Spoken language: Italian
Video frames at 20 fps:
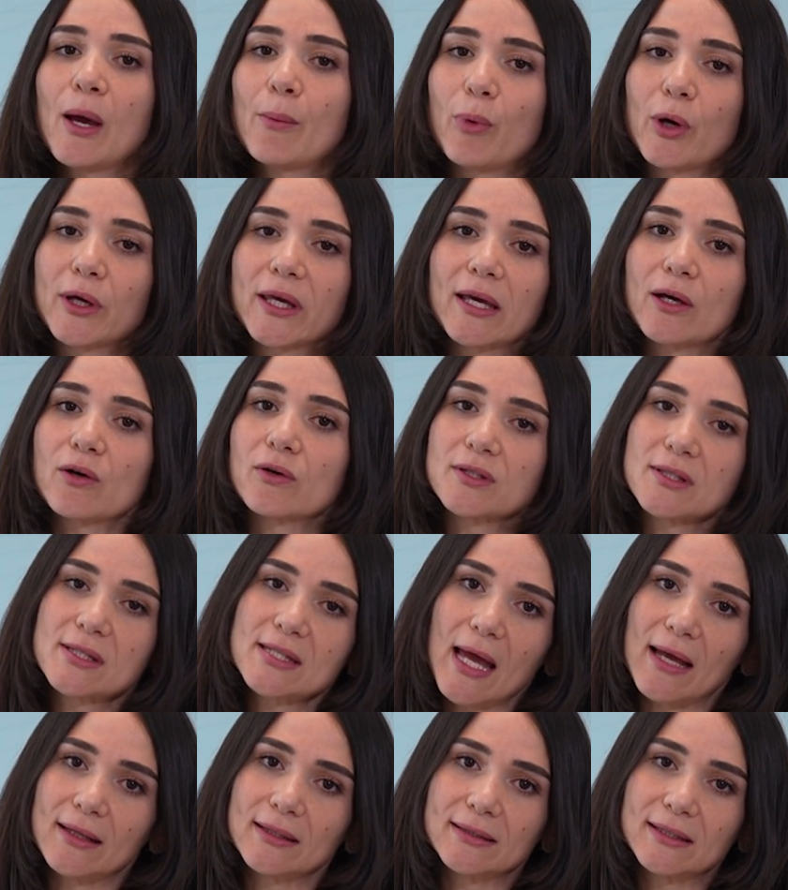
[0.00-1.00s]
poiché
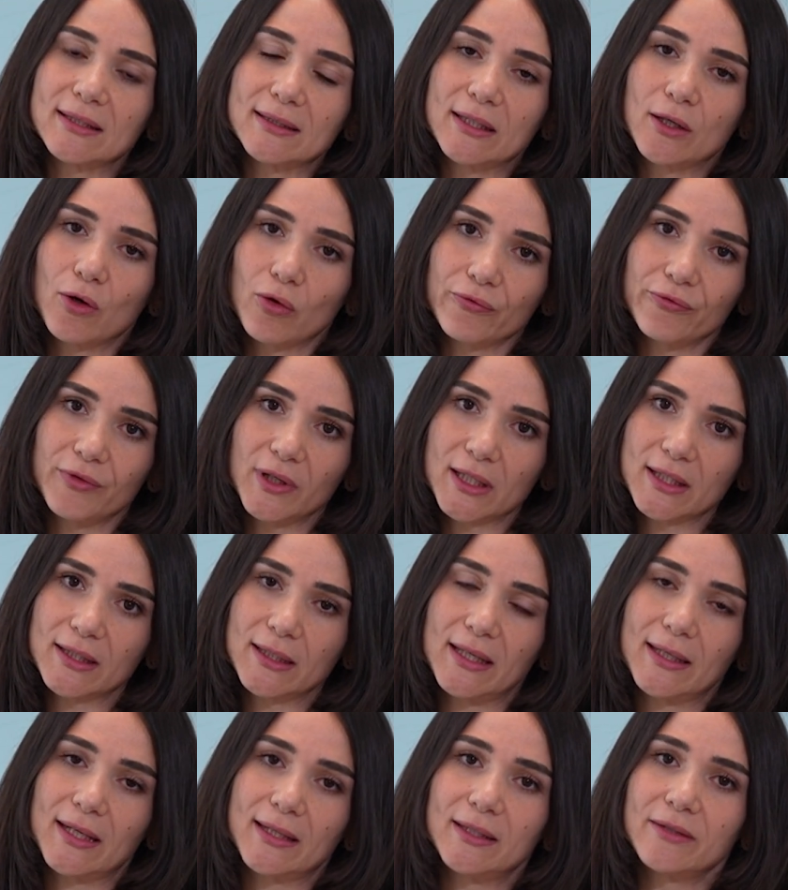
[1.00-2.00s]
consente di
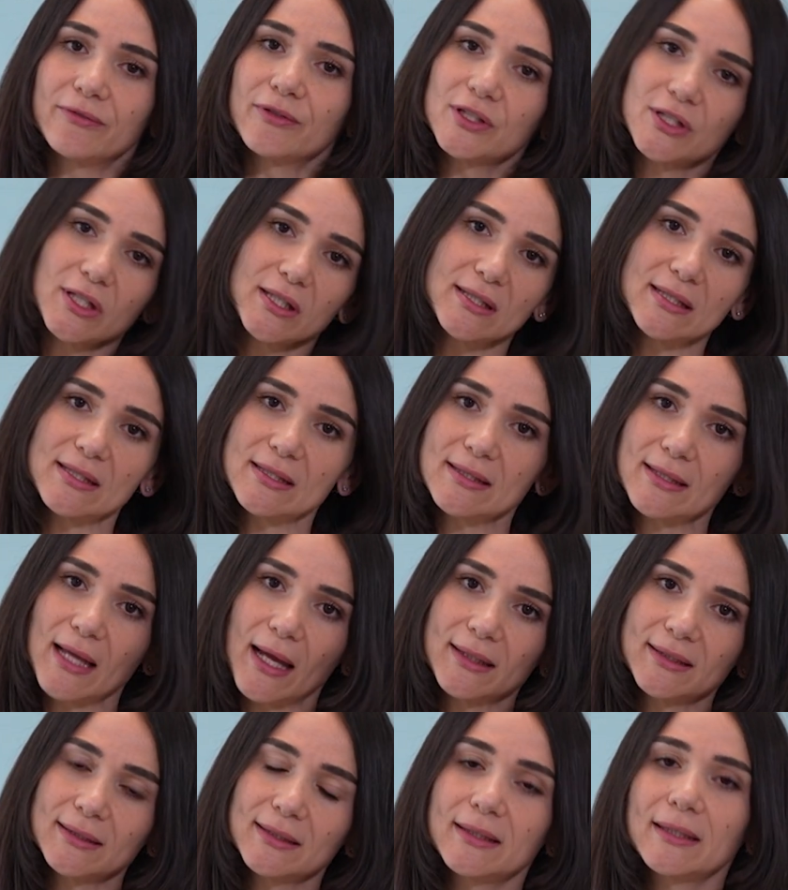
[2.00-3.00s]
convertire edifici
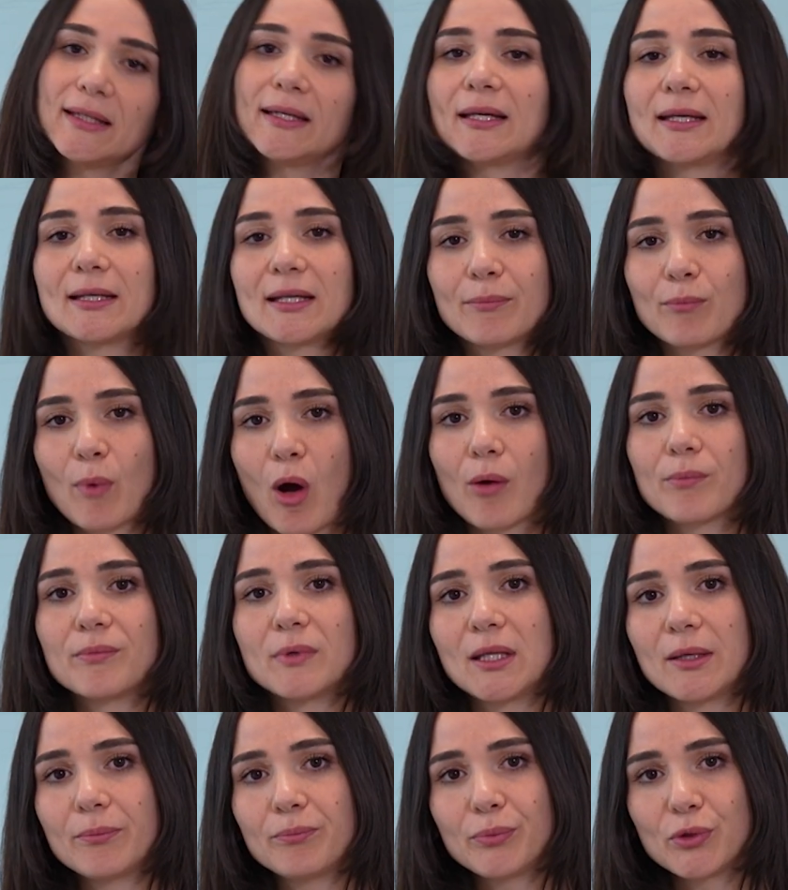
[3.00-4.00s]
esistenti in
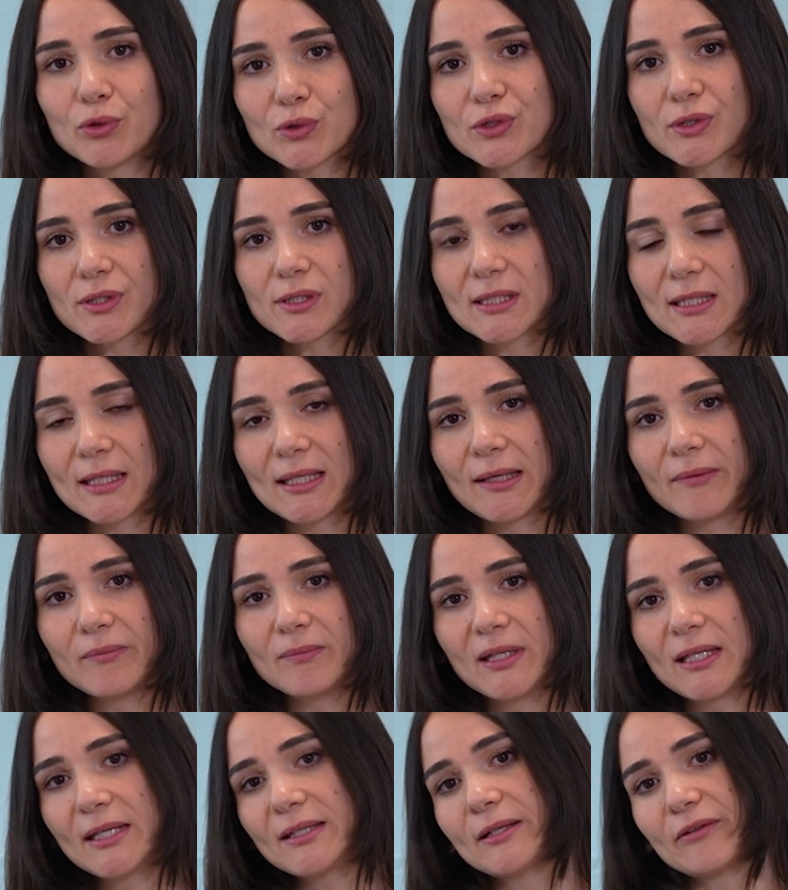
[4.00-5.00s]
immobili più
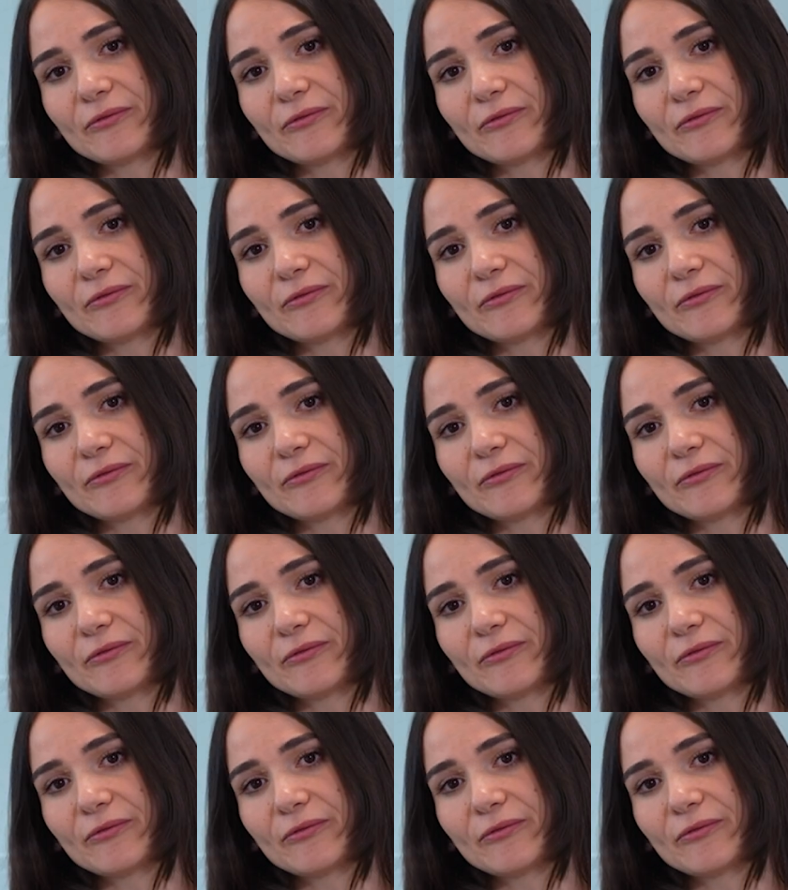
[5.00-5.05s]
sostenibili ed